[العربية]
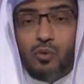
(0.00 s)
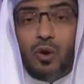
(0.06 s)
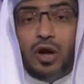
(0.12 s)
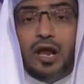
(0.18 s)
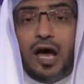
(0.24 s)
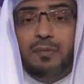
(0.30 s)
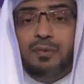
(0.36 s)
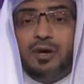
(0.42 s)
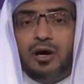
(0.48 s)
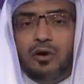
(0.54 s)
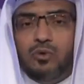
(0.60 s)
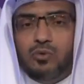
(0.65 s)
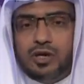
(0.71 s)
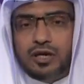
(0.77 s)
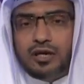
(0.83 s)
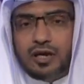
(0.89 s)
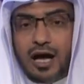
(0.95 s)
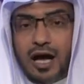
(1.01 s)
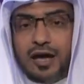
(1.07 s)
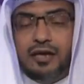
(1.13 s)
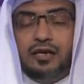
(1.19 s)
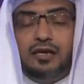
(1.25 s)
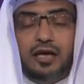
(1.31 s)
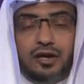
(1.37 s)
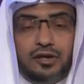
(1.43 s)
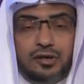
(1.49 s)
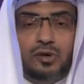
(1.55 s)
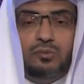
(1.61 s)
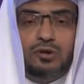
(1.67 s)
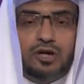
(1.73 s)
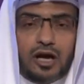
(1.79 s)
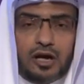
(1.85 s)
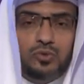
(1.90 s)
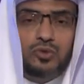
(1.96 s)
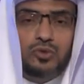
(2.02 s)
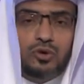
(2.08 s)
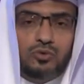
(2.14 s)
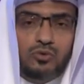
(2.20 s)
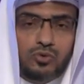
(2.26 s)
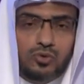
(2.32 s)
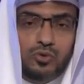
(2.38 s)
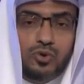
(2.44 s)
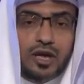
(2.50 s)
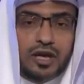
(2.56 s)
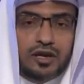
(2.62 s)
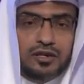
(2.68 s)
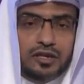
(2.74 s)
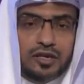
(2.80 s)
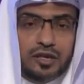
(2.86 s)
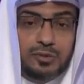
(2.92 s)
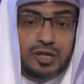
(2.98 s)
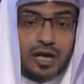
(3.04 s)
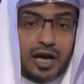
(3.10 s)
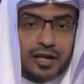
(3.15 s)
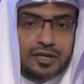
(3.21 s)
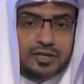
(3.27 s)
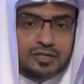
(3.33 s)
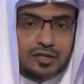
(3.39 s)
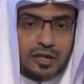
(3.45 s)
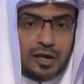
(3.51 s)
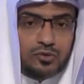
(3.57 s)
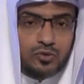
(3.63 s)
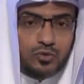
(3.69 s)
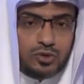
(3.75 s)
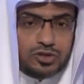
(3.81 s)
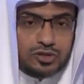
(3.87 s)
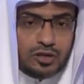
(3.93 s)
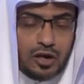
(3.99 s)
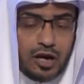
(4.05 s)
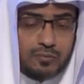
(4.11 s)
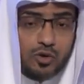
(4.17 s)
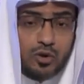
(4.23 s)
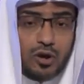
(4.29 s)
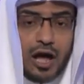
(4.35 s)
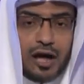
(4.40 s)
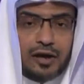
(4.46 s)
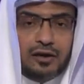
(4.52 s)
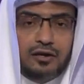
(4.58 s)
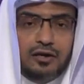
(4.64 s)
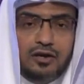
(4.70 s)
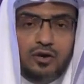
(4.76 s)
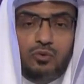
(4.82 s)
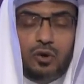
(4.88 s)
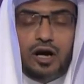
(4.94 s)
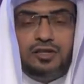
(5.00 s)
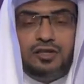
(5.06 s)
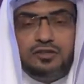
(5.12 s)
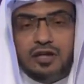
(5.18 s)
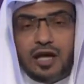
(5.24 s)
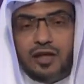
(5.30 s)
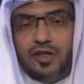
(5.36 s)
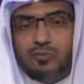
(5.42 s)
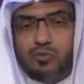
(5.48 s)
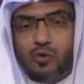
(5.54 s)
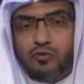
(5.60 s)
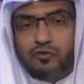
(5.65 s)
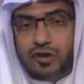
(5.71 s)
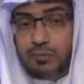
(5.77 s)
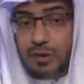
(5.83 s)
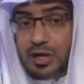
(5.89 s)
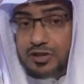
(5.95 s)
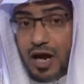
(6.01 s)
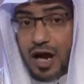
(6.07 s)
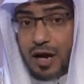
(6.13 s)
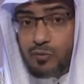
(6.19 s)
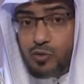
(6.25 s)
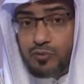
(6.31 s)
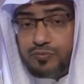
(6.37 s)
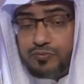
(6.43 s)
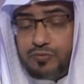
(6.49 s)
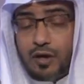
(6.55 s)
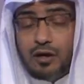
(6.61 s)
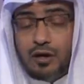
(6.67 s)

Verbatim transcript: ولا بقول كاهن لأنهم كانوا يقولون إن النبي عليه الصلاة والسلام كاهن وقد كذبوا فيما زعموا